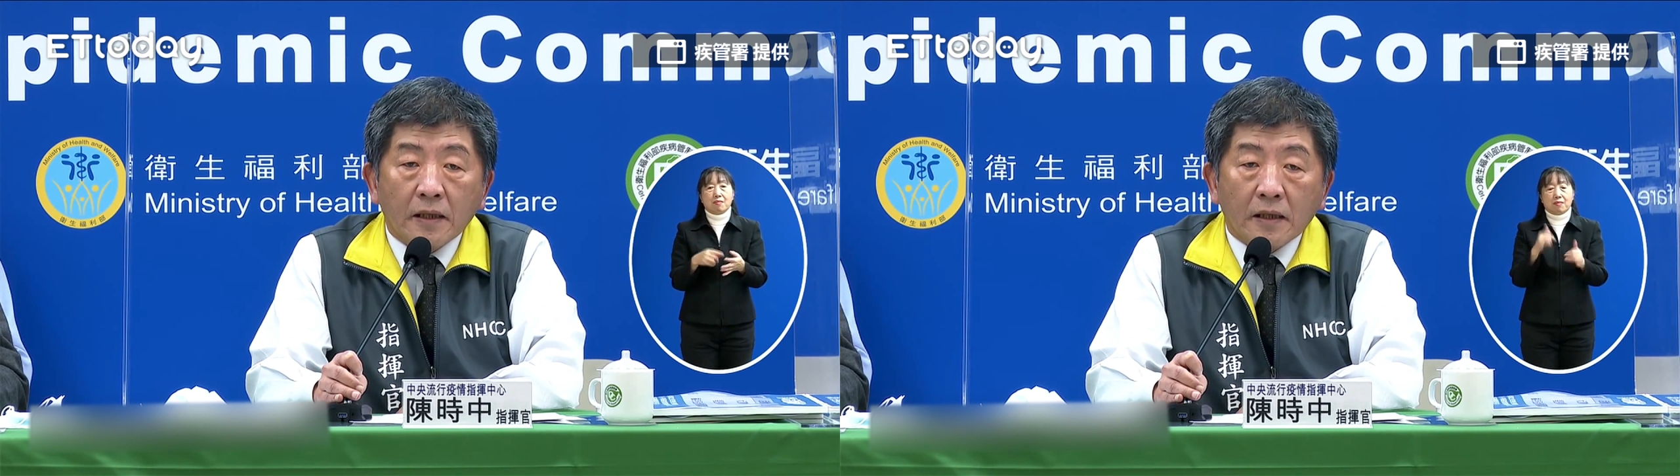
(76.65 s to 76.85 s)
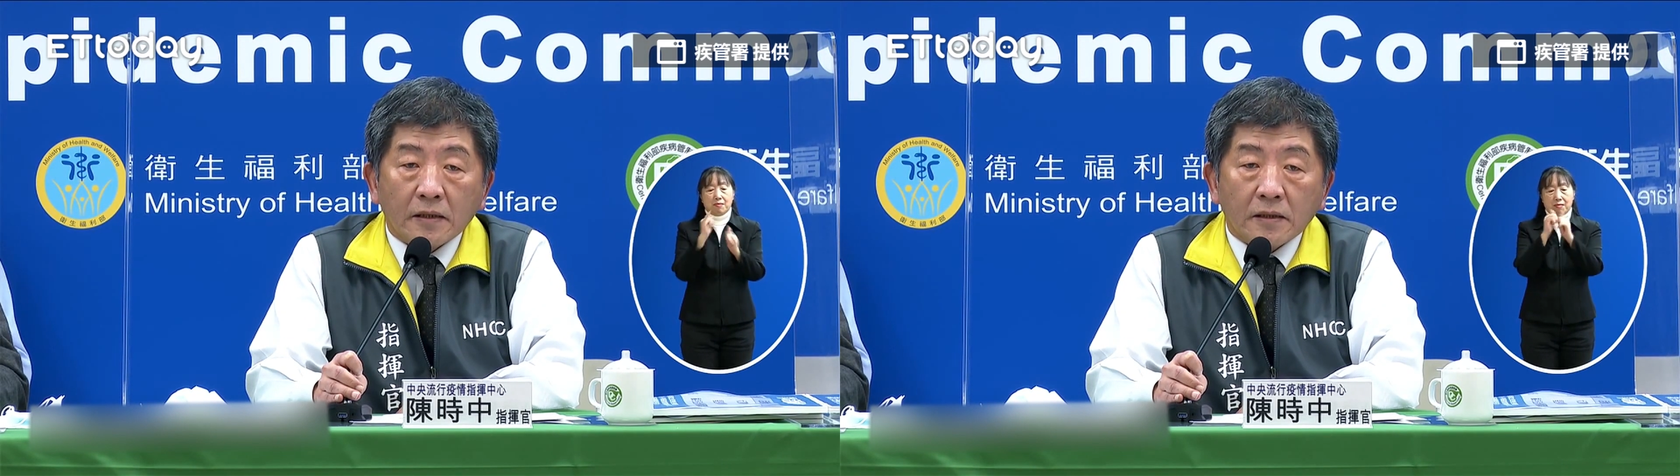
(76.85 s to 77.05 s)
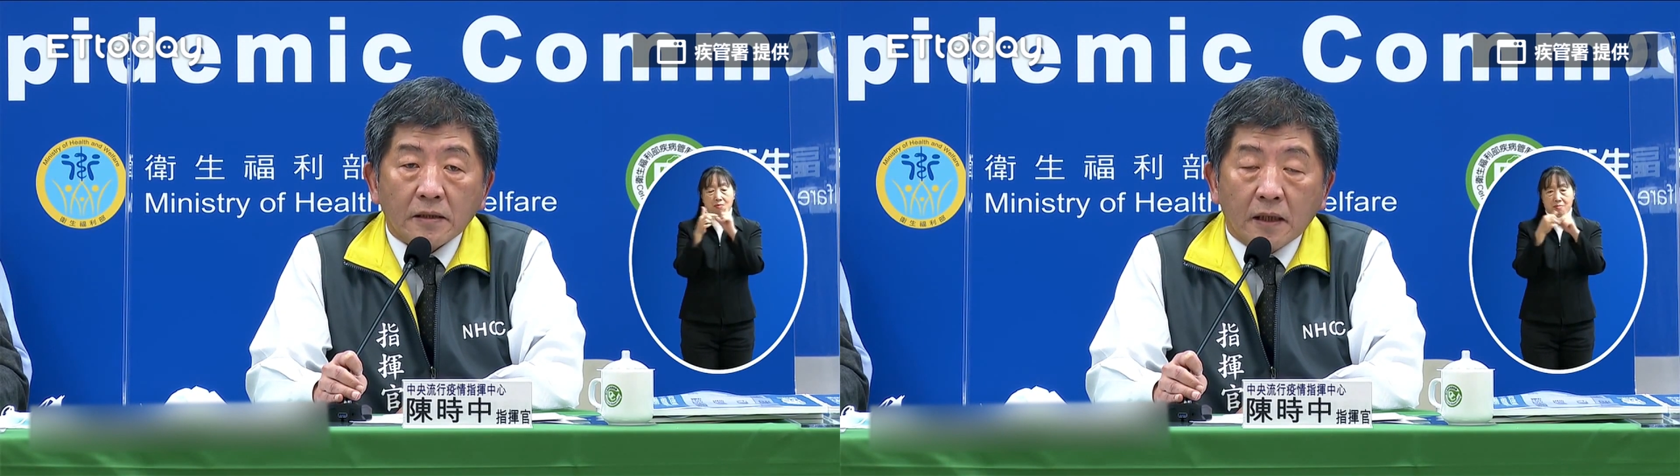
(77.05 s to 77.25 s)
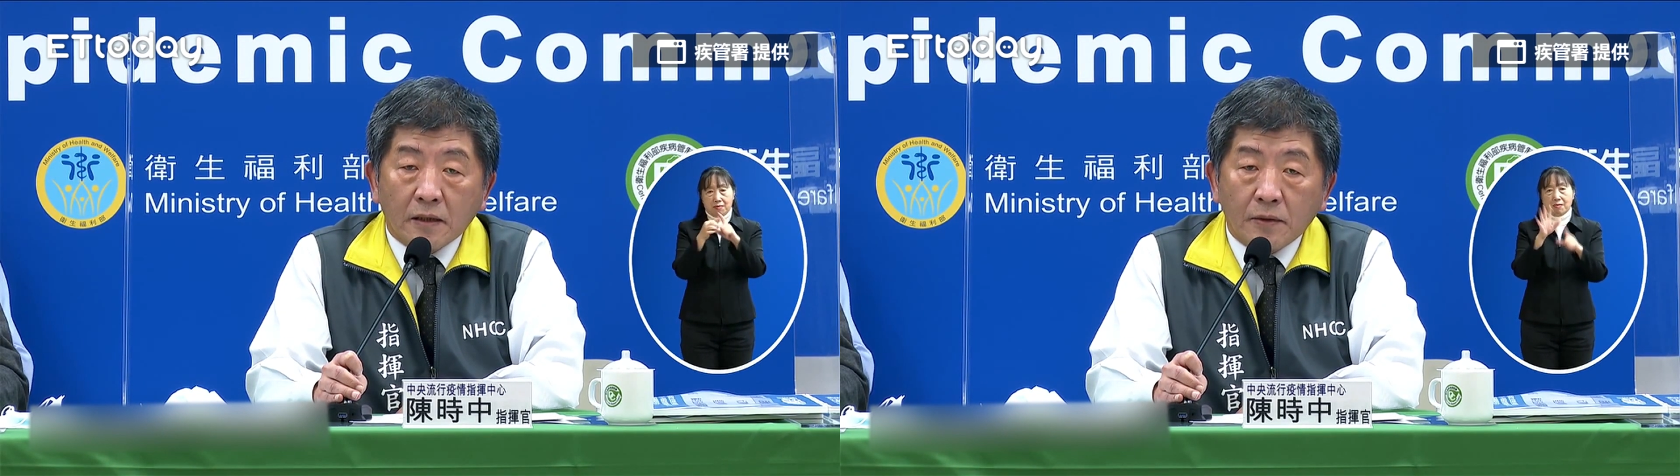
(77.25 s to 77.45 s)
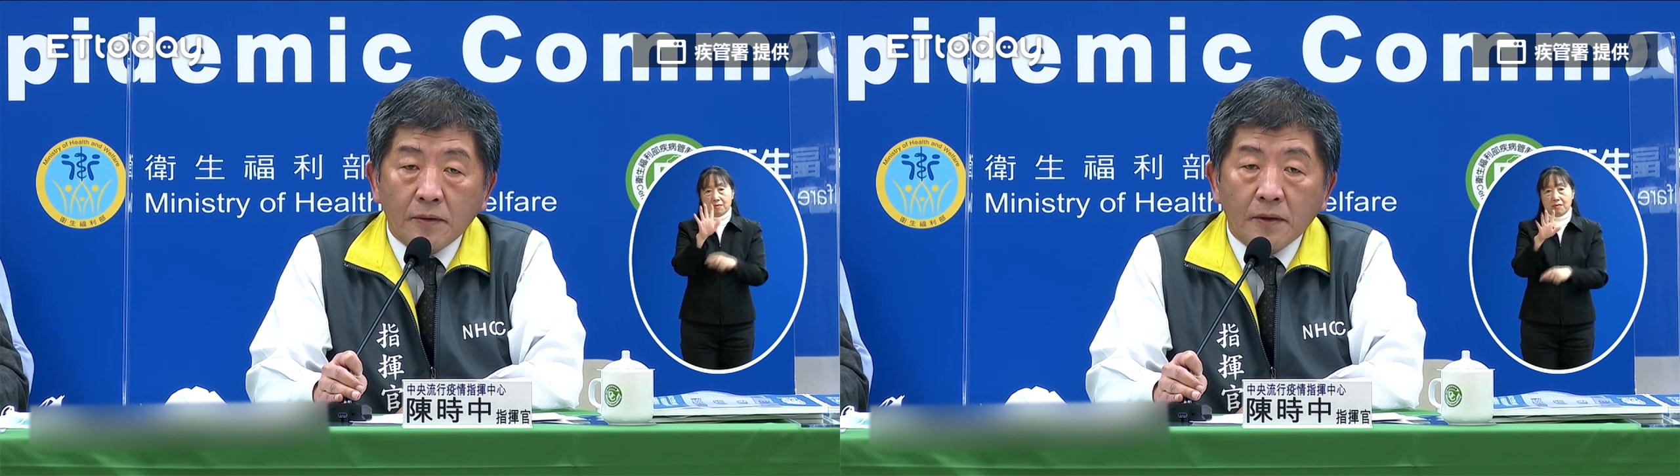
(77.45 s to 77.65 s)
一个是在
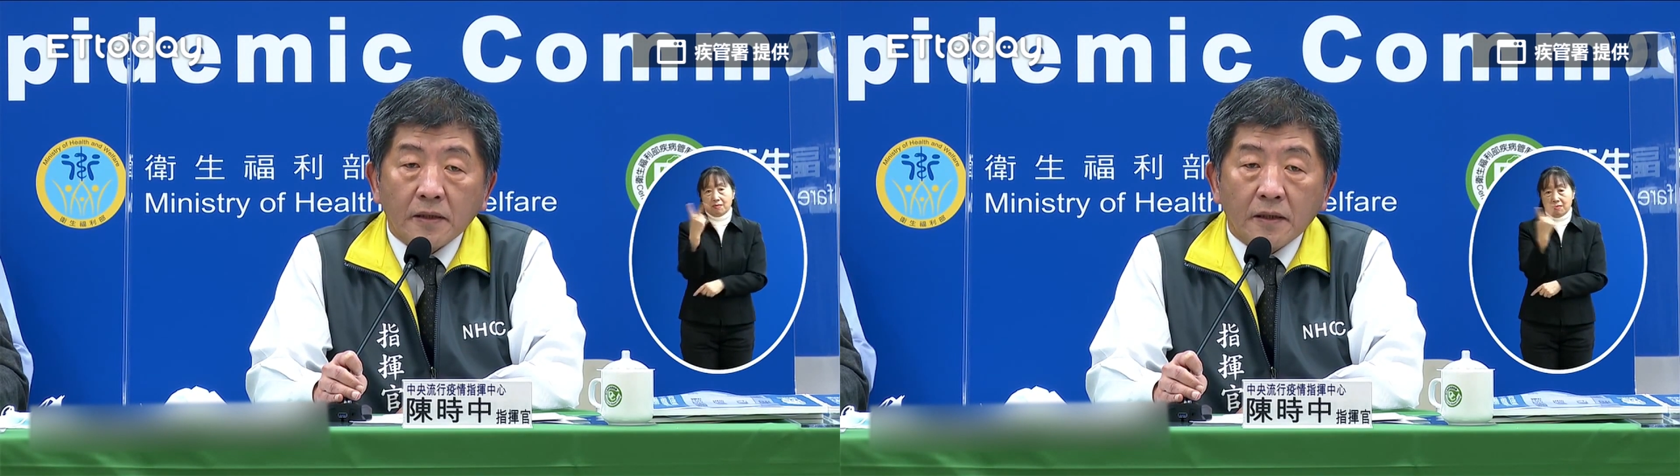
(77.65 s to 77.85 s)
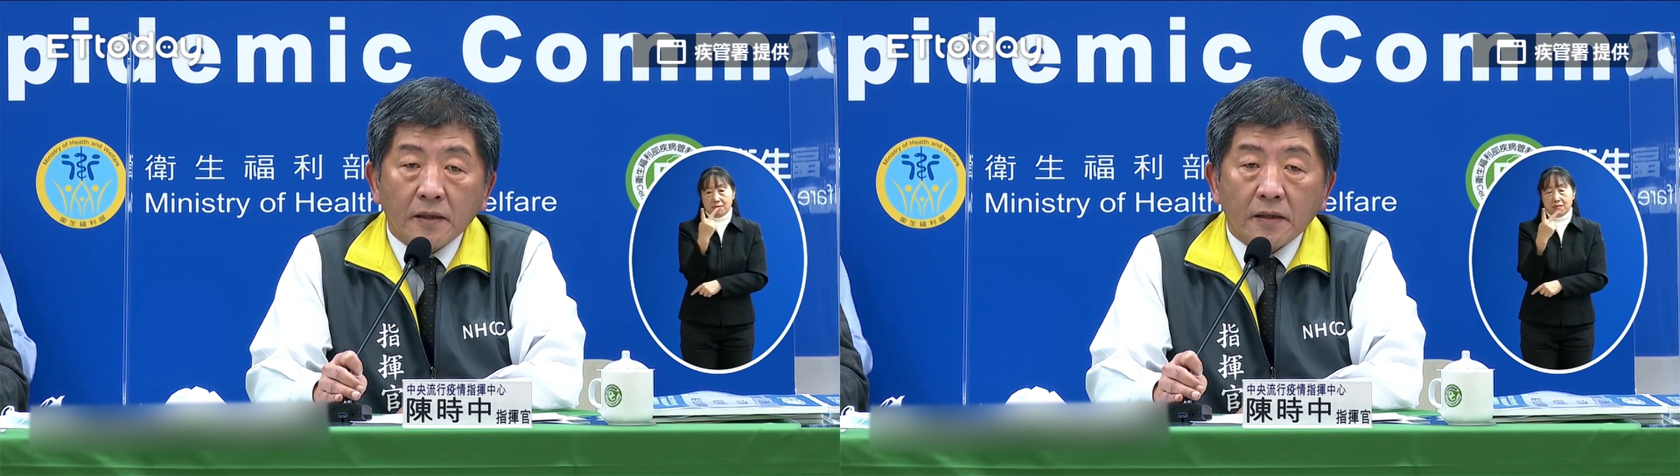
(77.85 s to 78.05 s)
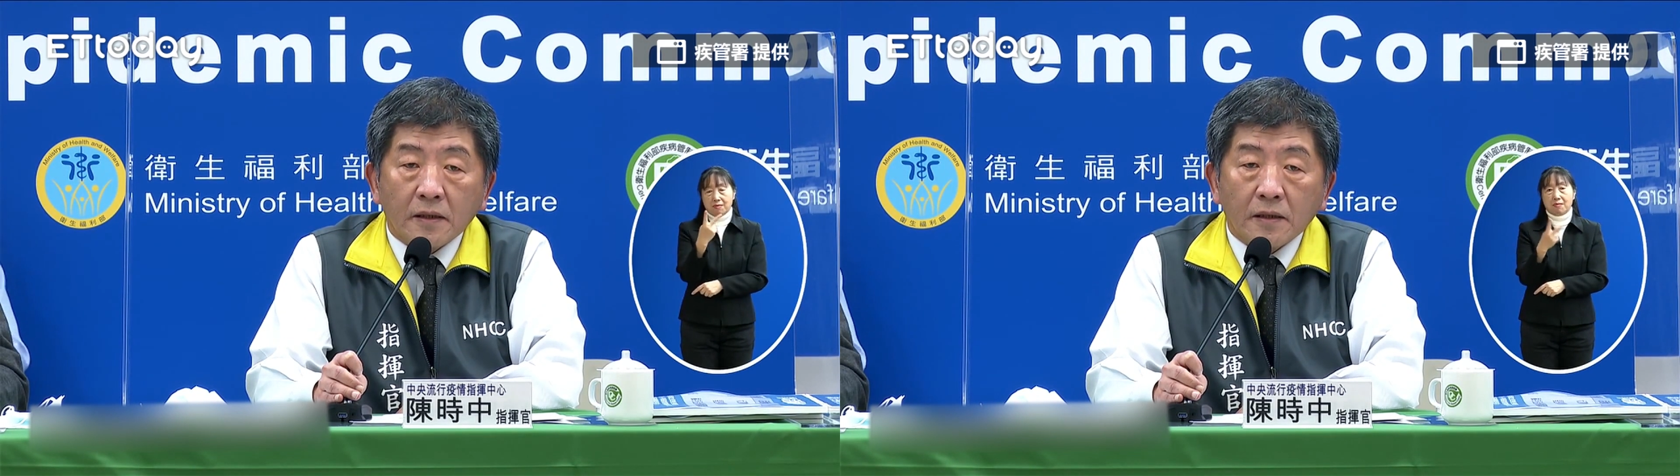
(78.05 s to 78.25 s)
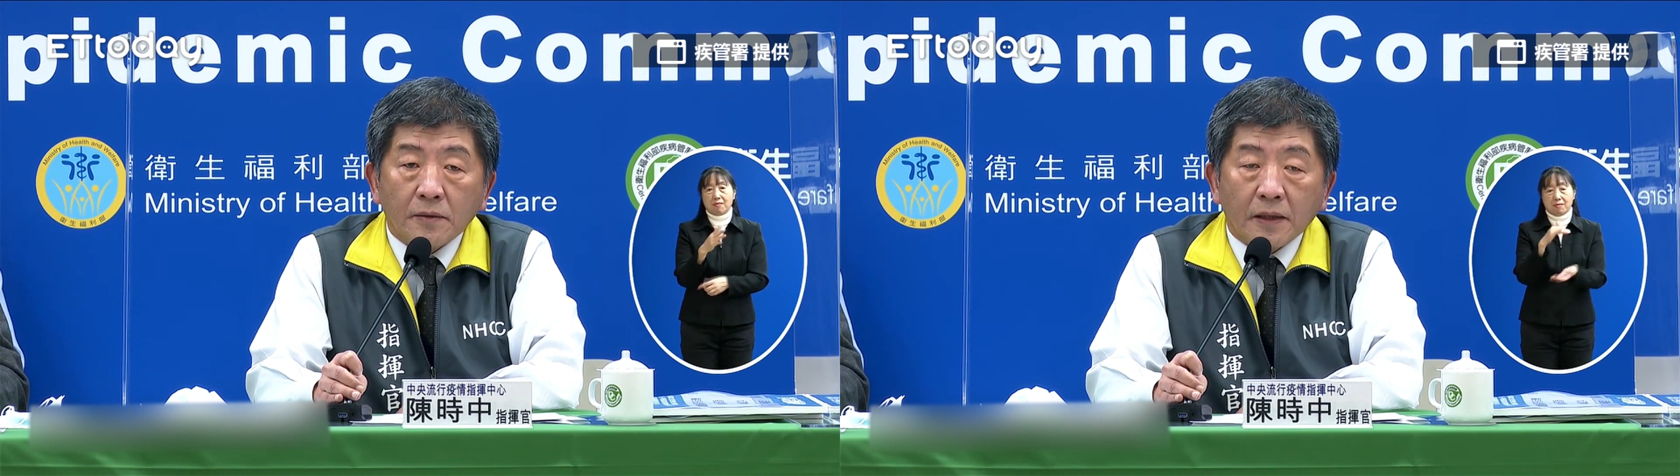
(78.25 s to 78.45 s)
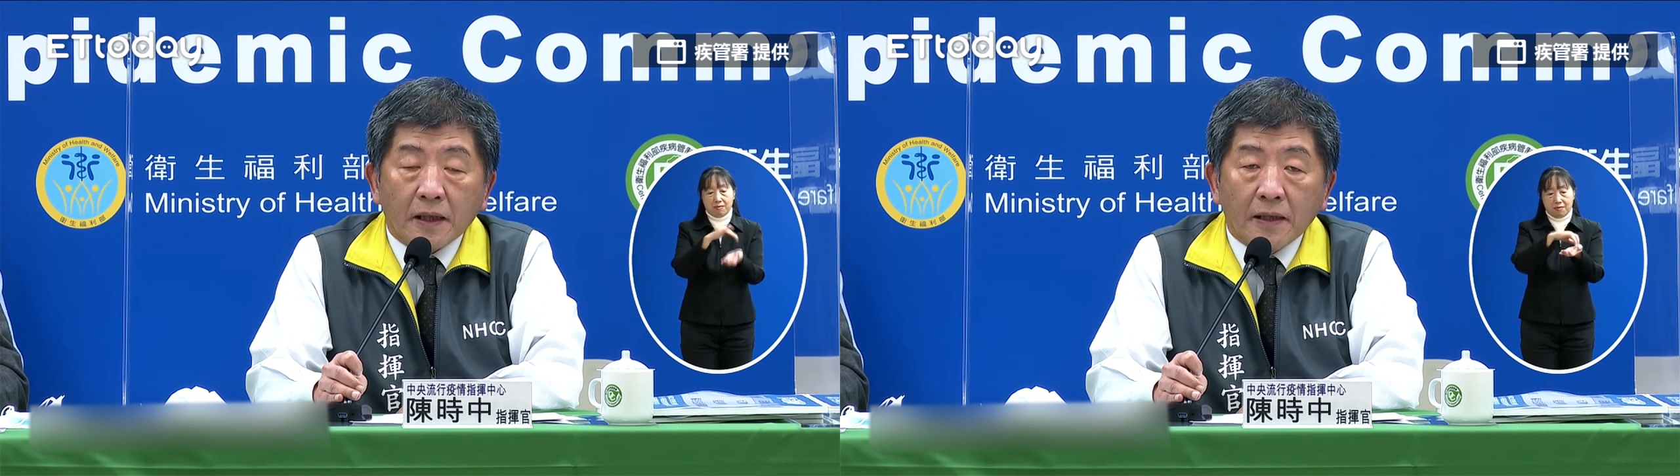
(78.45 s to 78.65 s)
医院的一个医
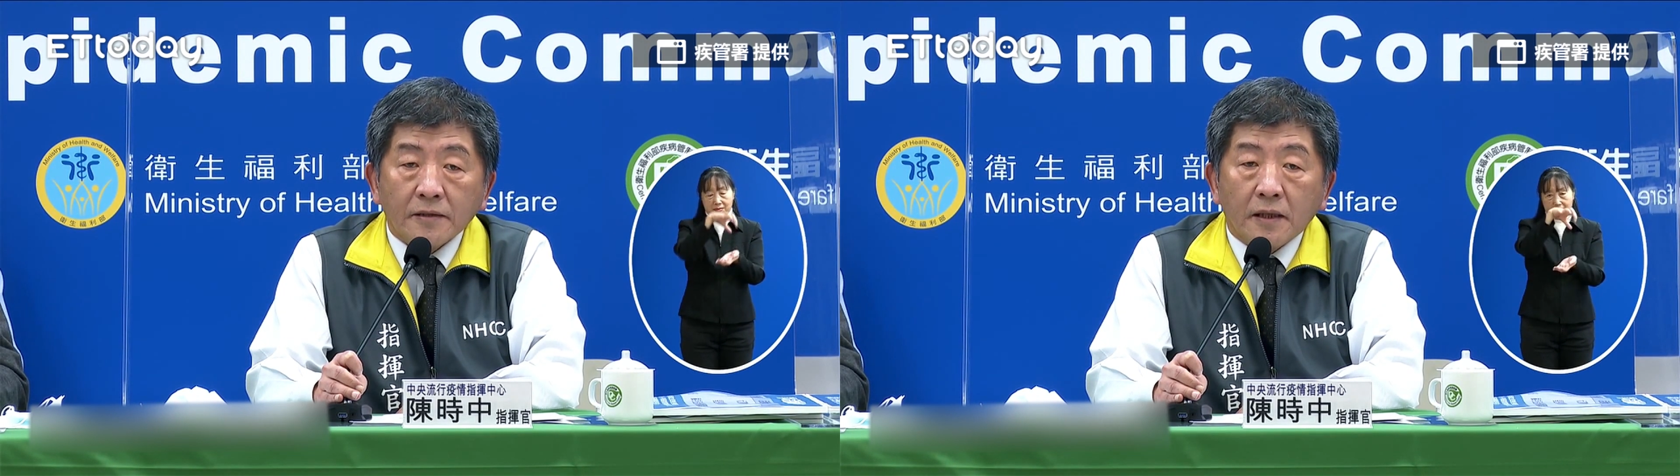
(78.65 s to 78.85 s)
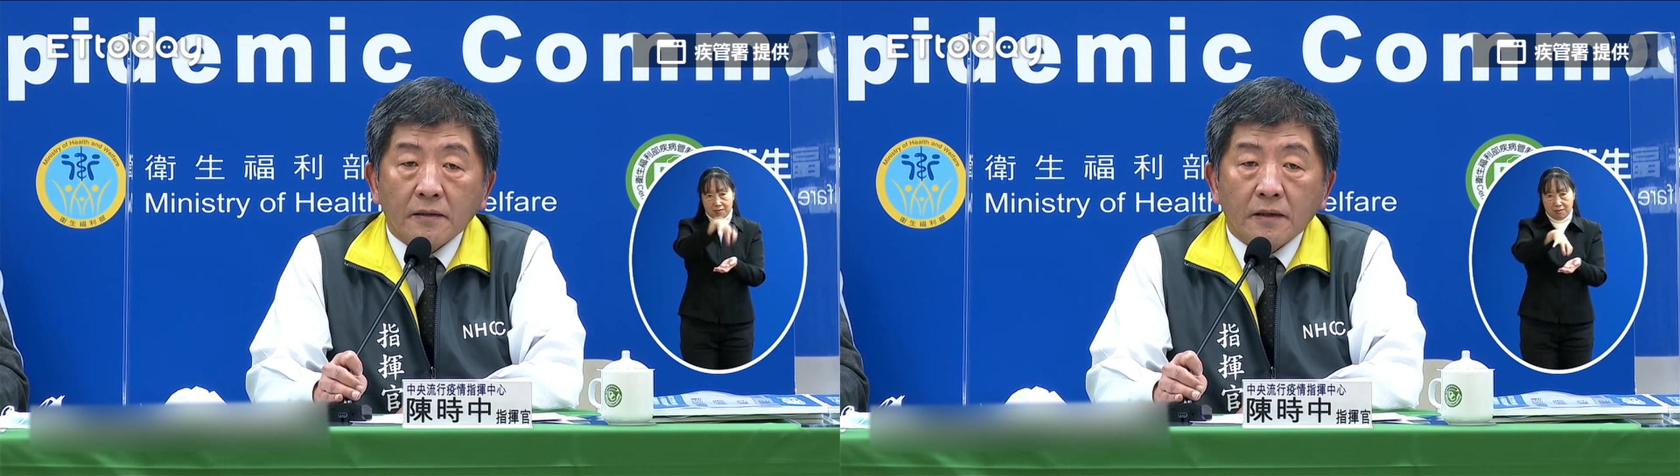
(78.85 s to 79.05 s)
院感染，